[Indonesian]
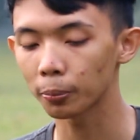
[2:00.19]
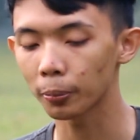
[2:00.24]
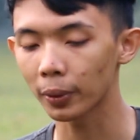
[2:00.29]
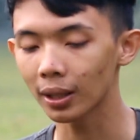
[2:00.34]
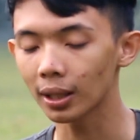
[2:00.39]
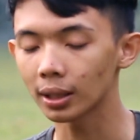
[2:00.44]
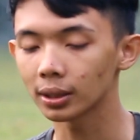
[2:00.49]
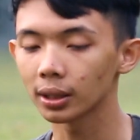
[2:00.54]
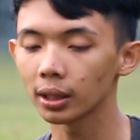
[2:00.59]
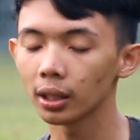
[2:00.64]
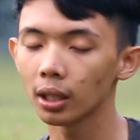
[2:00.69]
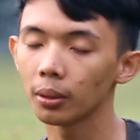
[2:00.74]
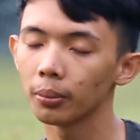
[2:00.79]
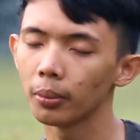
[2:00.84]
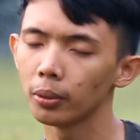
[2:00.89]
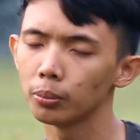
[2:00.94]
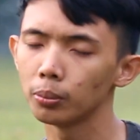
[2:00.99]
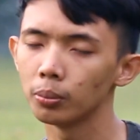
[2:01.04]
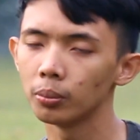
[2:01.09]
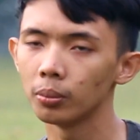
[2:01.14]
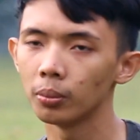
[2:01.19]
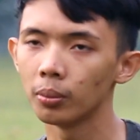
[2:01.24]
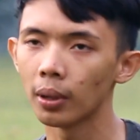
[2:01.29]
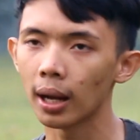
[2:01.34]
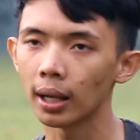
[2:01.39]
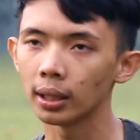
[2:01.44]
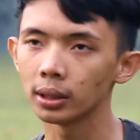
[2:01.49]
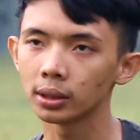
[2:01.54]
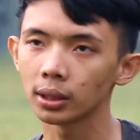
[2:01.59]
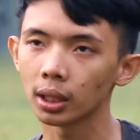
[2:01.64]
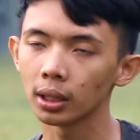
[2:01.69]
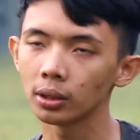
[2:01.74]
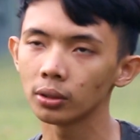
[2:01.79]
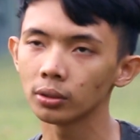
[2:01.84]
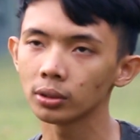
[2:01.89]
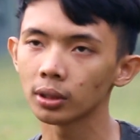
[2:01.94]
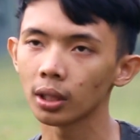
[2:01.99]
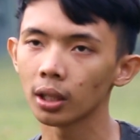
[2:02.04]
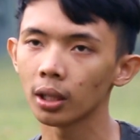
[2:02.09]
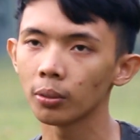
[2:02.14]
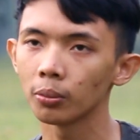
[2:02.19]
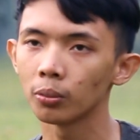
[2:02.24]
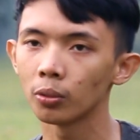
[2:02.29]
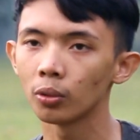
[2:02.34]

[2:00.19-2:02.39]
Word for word: pernah saya baca itu saya